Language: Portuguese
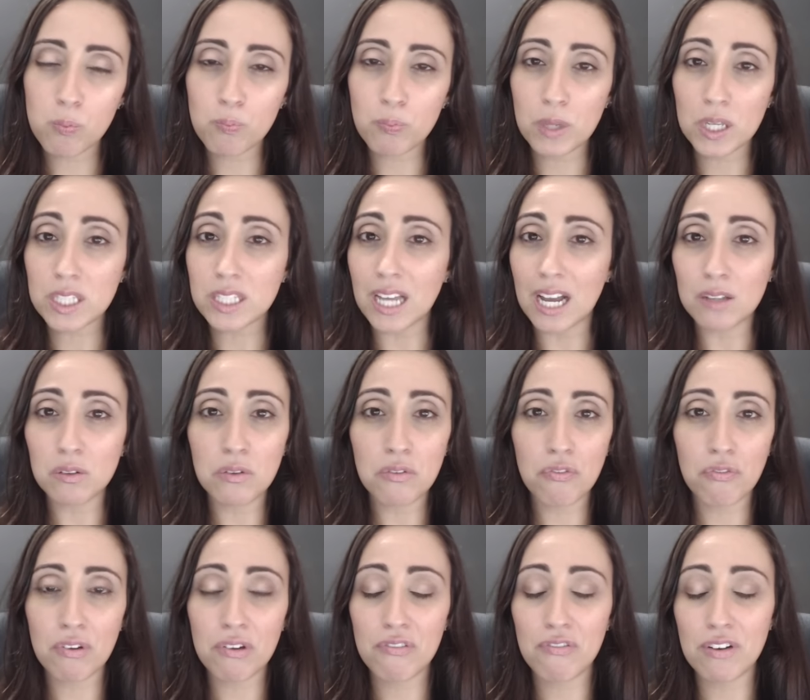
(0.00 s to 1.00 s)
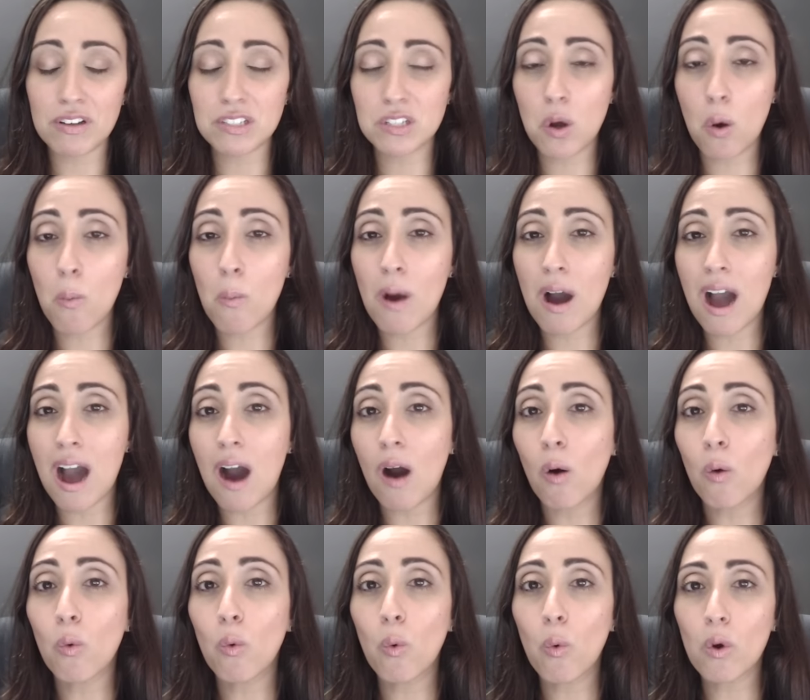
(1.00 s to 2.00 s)
tentado, enfim, fazer uma
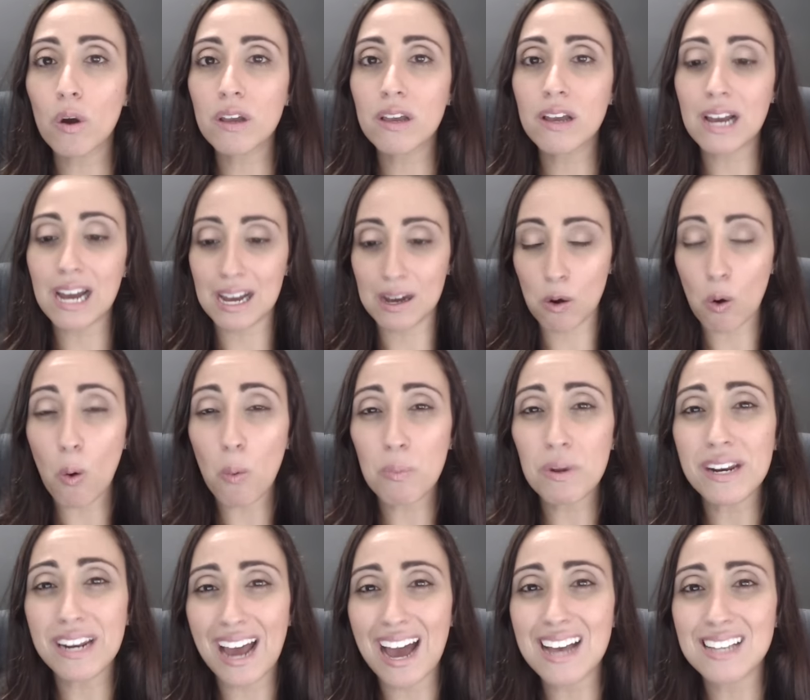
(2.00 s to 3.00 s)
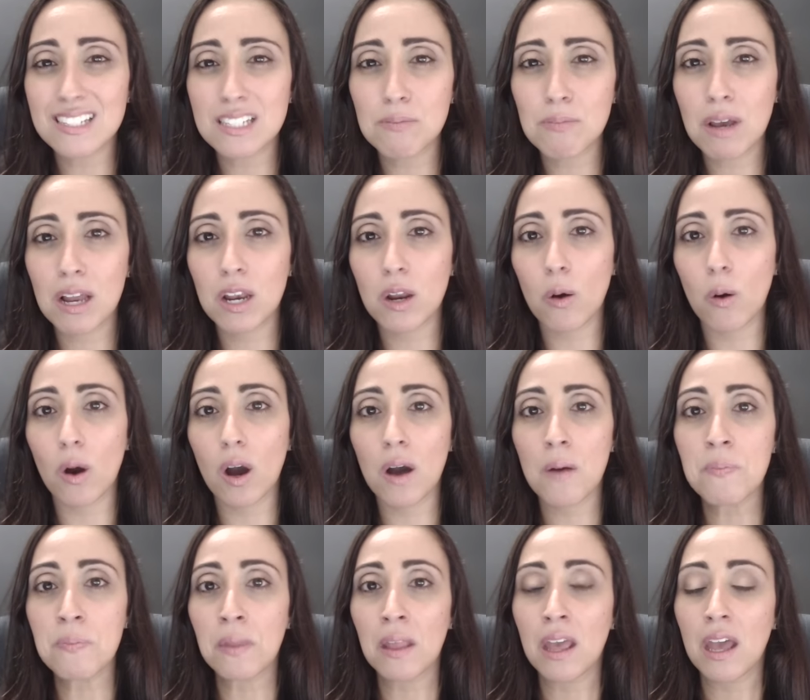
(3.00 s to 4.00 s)
algo que combinasse melhor.
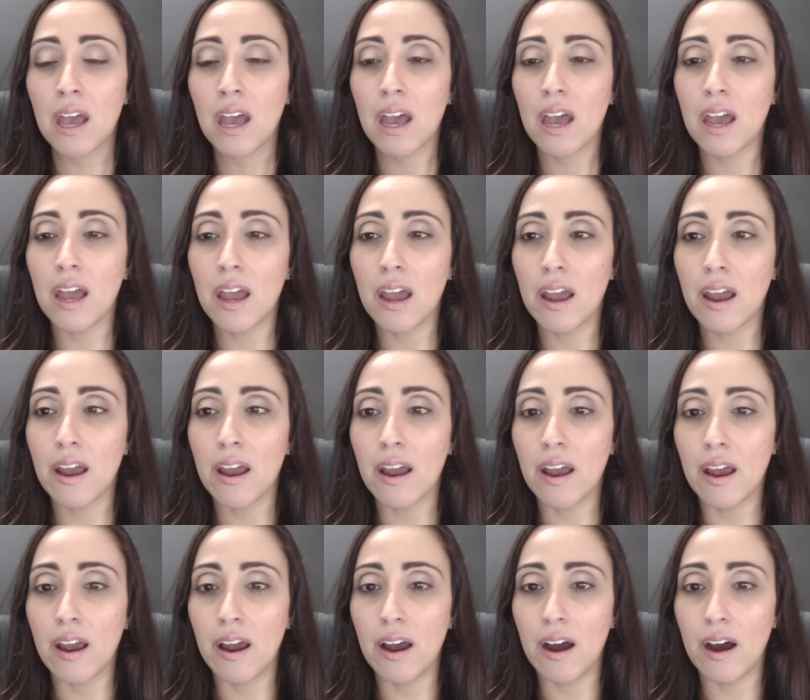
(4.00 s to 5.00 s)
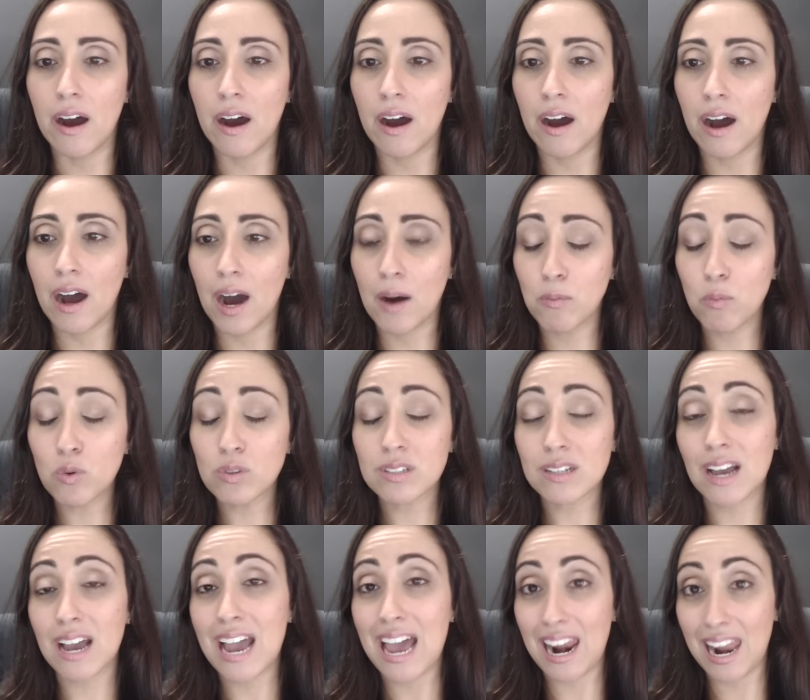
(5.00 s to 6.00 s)
É, a
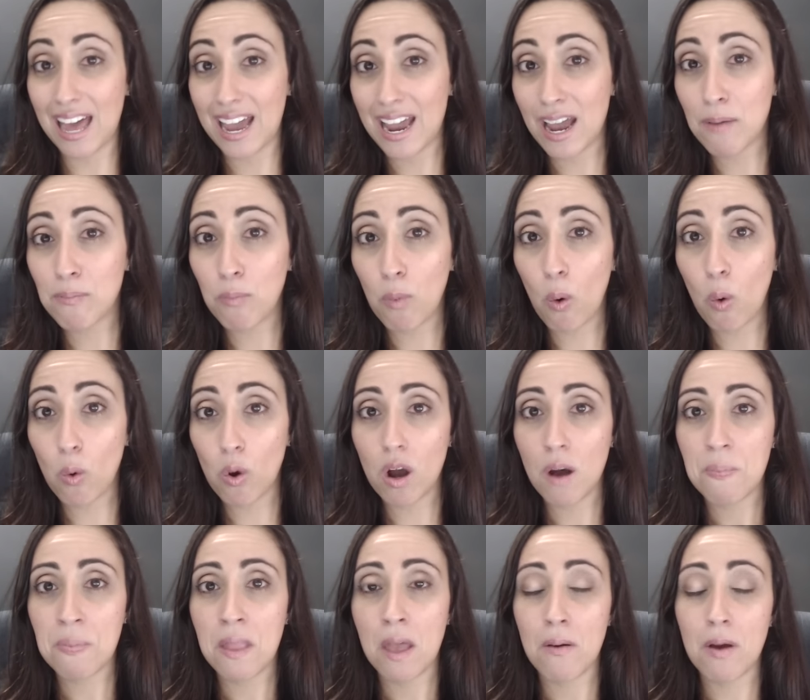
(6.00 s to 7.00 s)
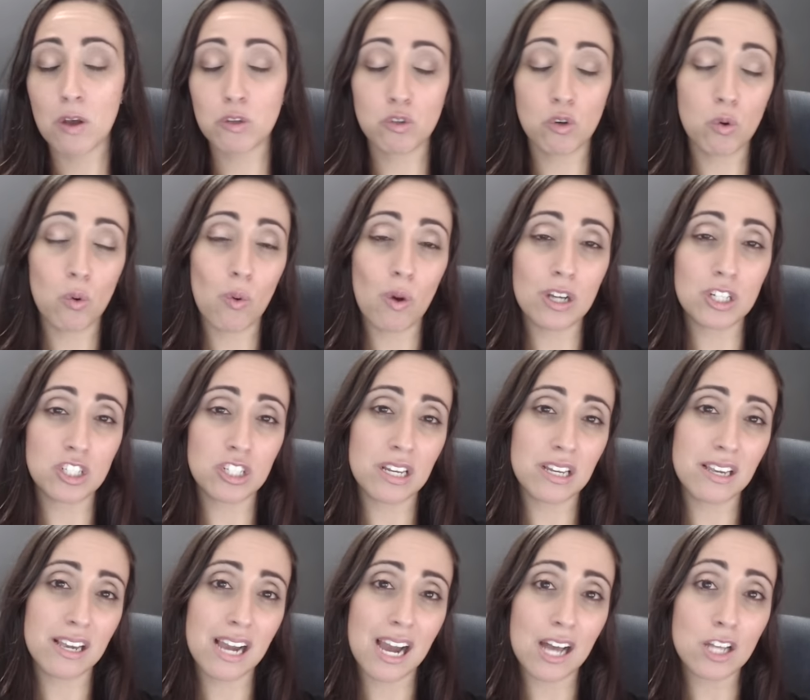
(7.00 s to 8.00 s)
música ela é boa, eu só não achei
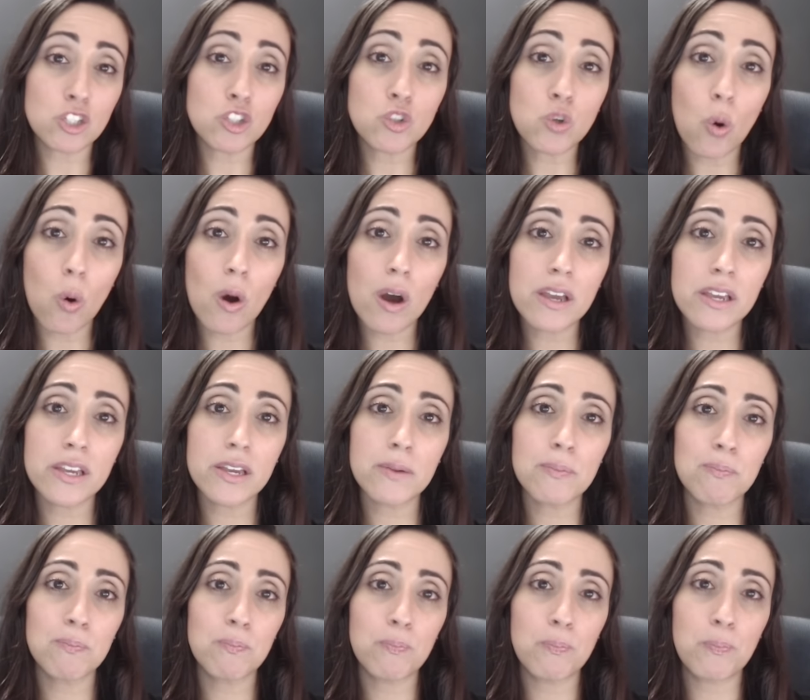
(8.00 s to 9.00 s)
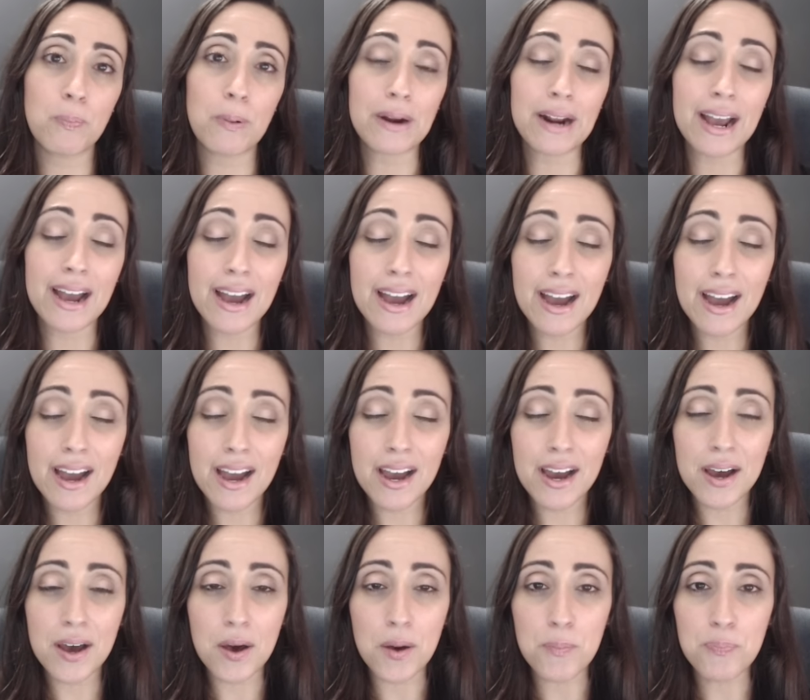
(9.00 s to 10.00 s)
que casou aí
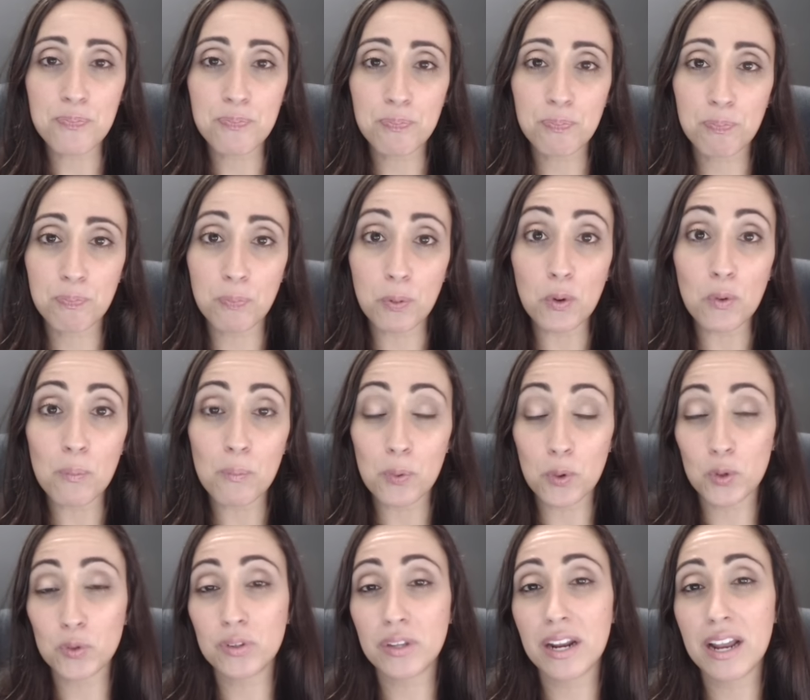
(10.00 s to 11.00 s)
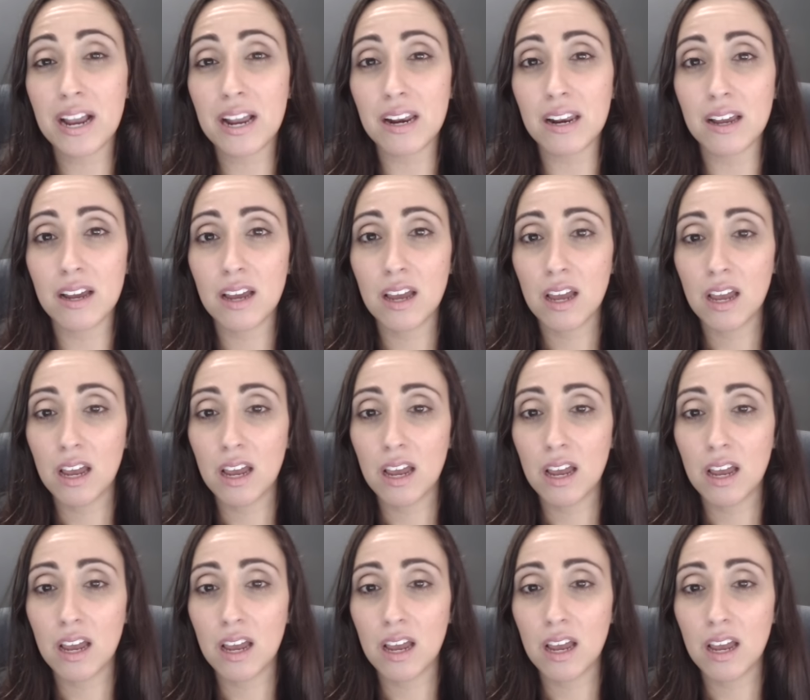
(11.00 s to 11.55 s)
para pro, pro trailer,